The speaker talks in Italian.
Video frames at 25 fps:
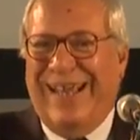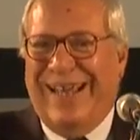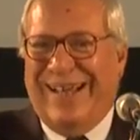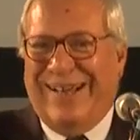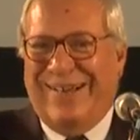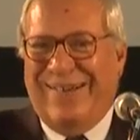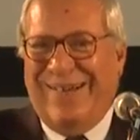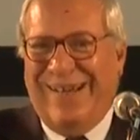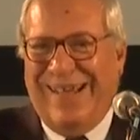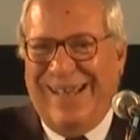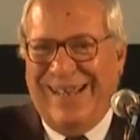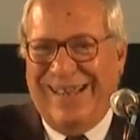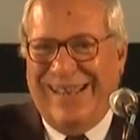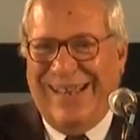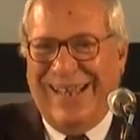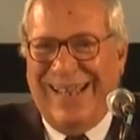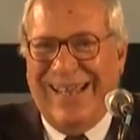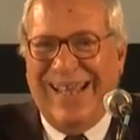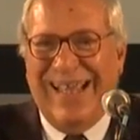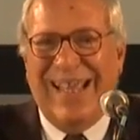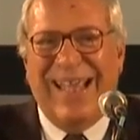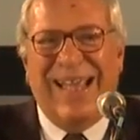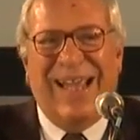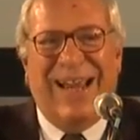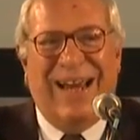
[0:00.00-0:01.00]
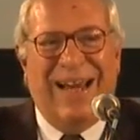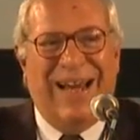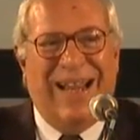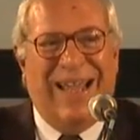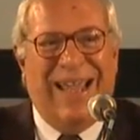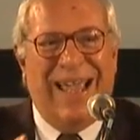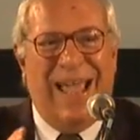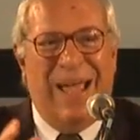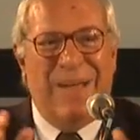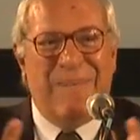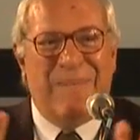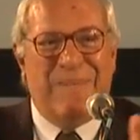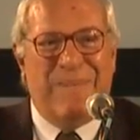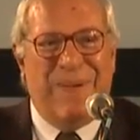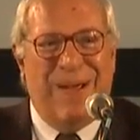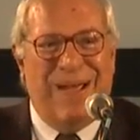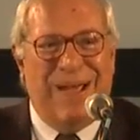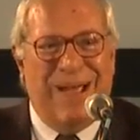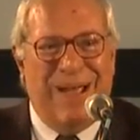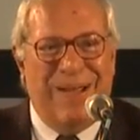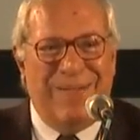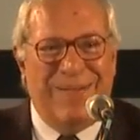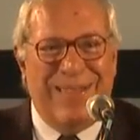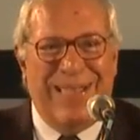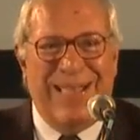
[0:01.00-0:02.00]
e quindi il
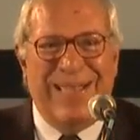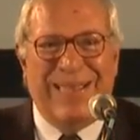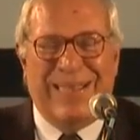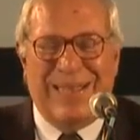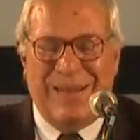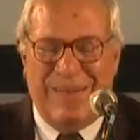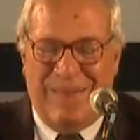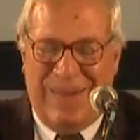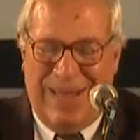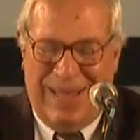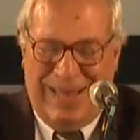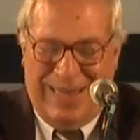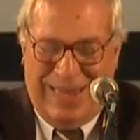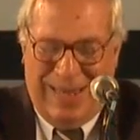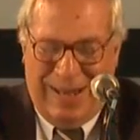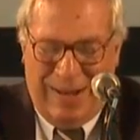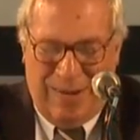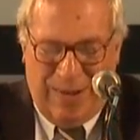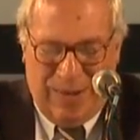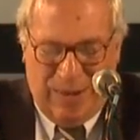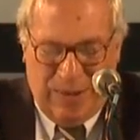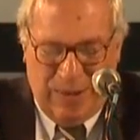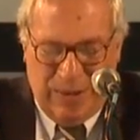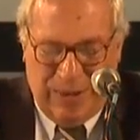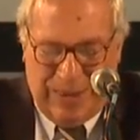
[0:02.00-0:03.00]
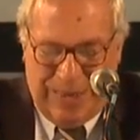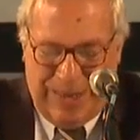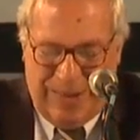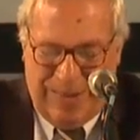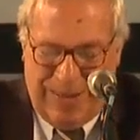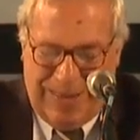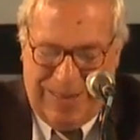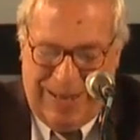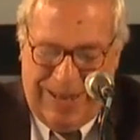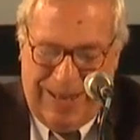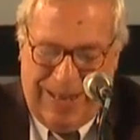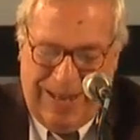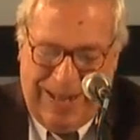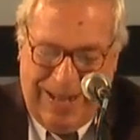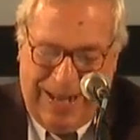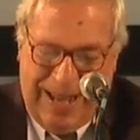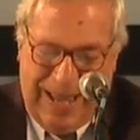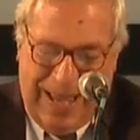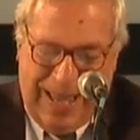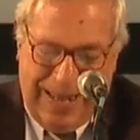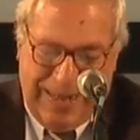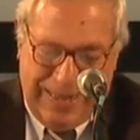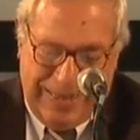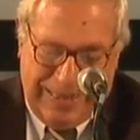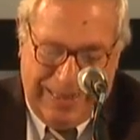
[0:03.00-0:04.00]
gap evidentemente continua ad
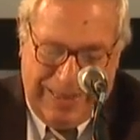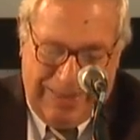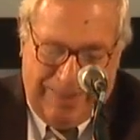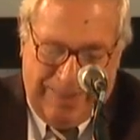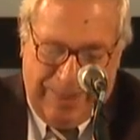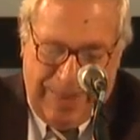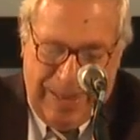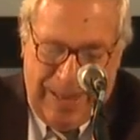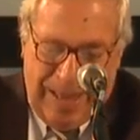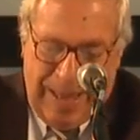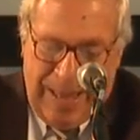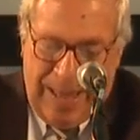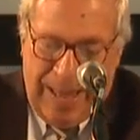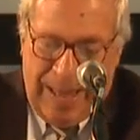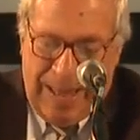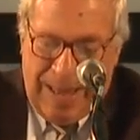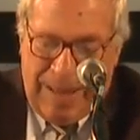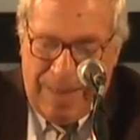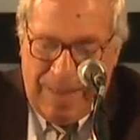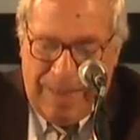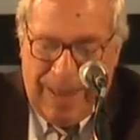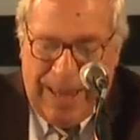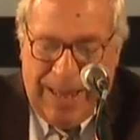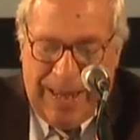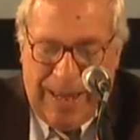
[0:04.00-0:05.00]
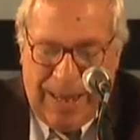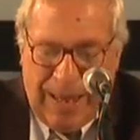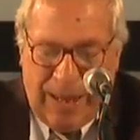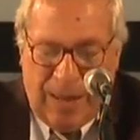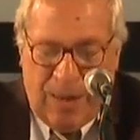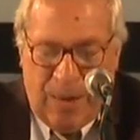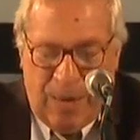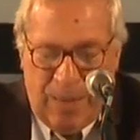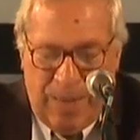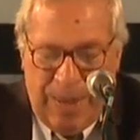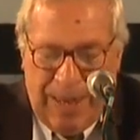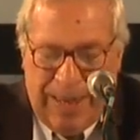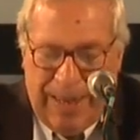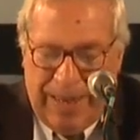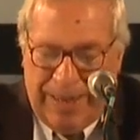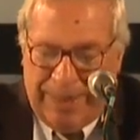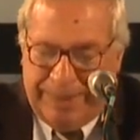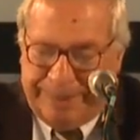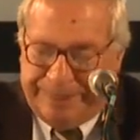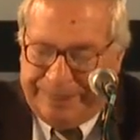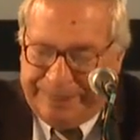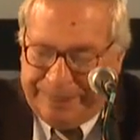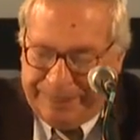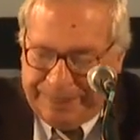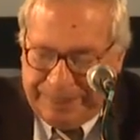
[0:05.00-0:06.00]
allargarsi. Bene, come
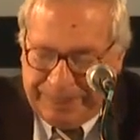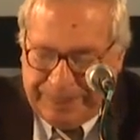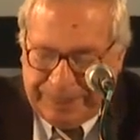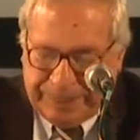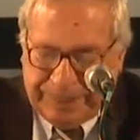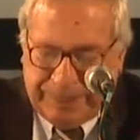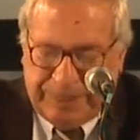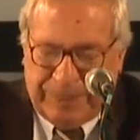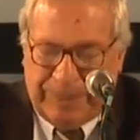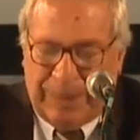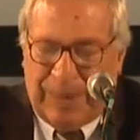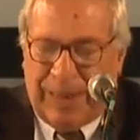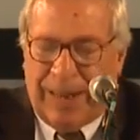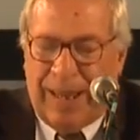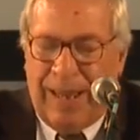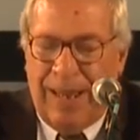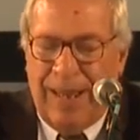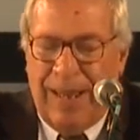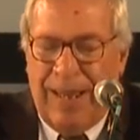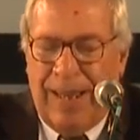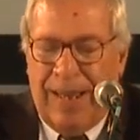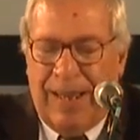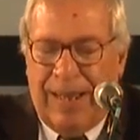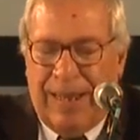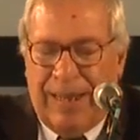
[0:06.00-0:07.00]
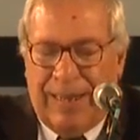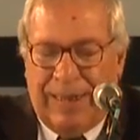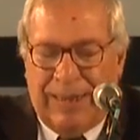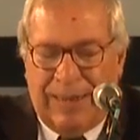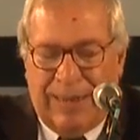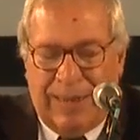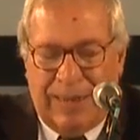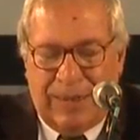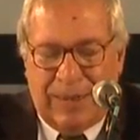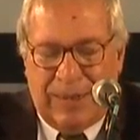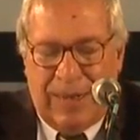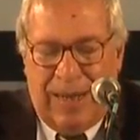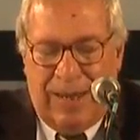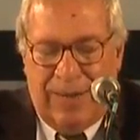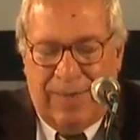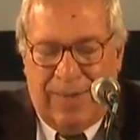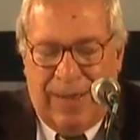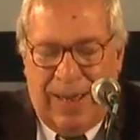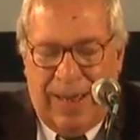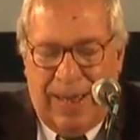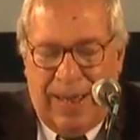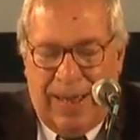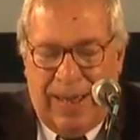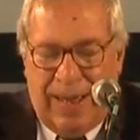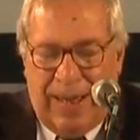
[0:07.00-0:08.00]

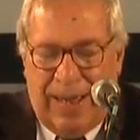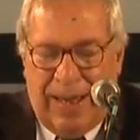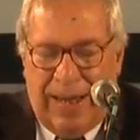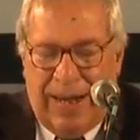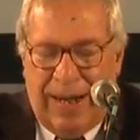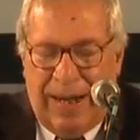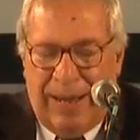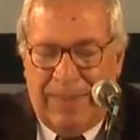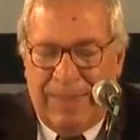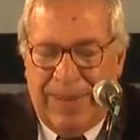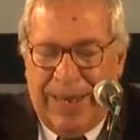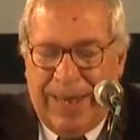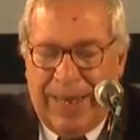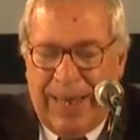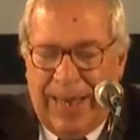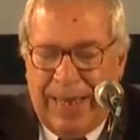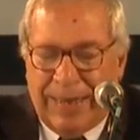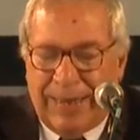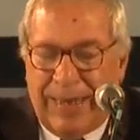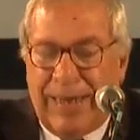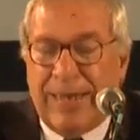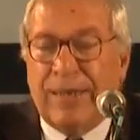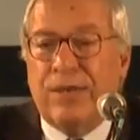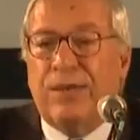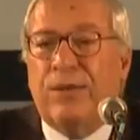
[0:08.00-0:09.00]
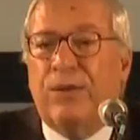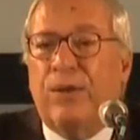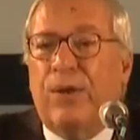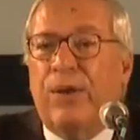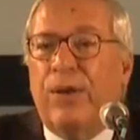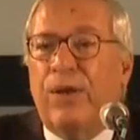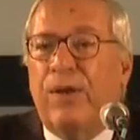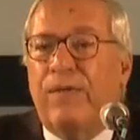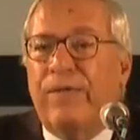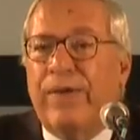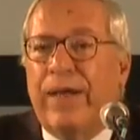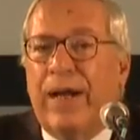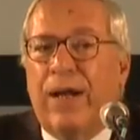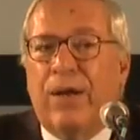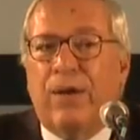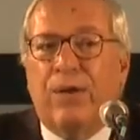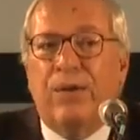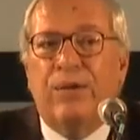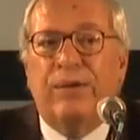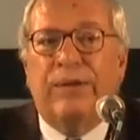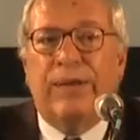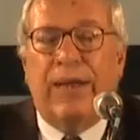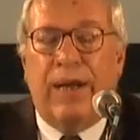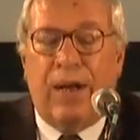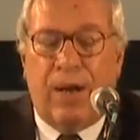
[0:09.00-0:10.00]
diceva eh, l'amica adesso, io vi
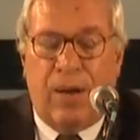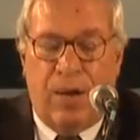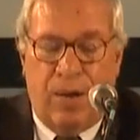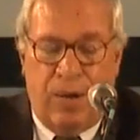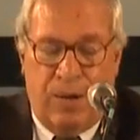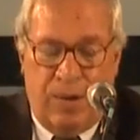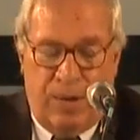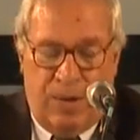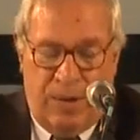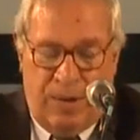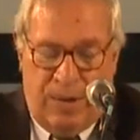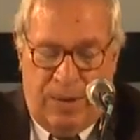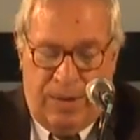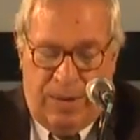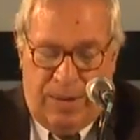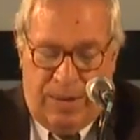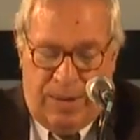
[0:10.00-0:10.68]
racconterò